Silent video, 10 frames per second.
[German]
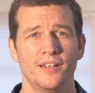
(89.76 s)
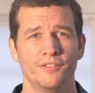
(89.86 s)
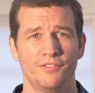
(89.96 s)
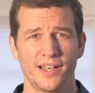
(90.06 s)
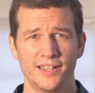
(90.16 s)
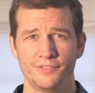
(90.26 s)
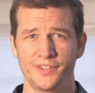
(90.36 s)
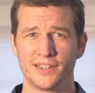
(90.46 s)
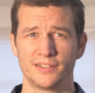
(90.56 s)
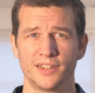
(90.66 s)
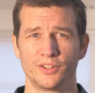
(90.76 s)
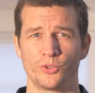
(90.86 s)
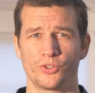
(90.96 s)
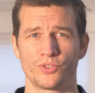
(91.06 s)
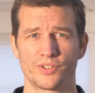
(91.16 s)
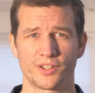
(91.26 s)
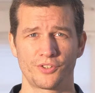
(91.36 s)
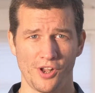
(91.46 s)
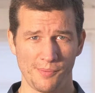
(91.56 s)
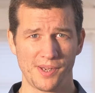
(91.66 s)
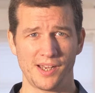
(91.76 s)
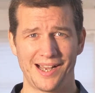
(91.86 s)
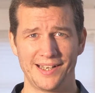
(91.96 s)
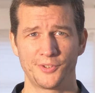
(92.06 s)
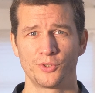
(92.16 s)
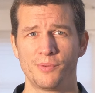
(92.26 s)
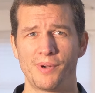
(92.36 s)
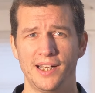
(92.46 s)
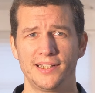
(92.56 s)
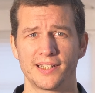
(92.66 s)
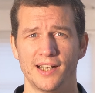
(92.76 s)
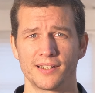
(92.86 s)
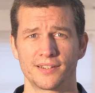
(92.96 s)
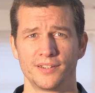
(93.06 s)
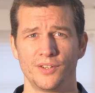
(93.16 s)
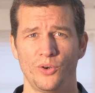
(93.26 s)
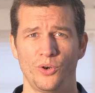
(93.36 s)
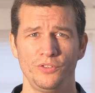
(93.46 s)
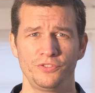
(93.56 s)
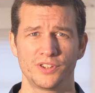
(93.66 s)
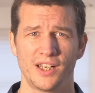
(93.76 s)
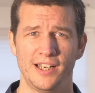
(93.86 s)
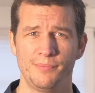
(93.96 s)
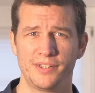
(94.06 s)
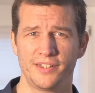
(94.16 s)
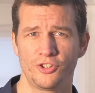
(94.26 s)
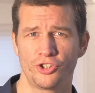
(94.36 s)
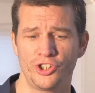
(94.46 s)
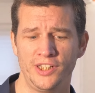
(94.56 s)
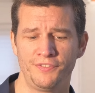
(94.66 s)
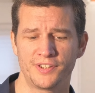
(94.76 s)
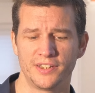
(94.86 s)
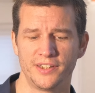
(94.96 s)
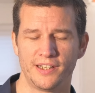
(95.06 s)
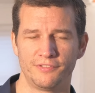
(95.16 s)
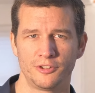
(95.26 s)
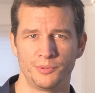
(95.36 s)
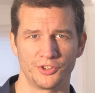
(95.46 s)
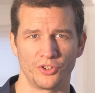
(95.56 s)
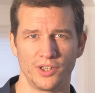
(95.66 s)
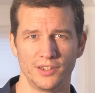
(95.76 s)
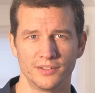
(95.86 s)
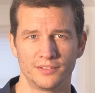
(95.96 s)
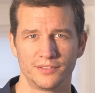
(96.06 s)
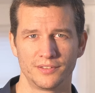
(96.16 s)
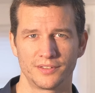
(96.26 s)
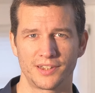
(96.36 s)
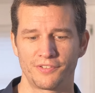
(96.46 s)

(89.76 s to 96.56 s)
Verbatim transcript: Weil wir durch unsere Körperhaltung im Alltag oft ein bisschen schief sind in der Wirbelsäule. Da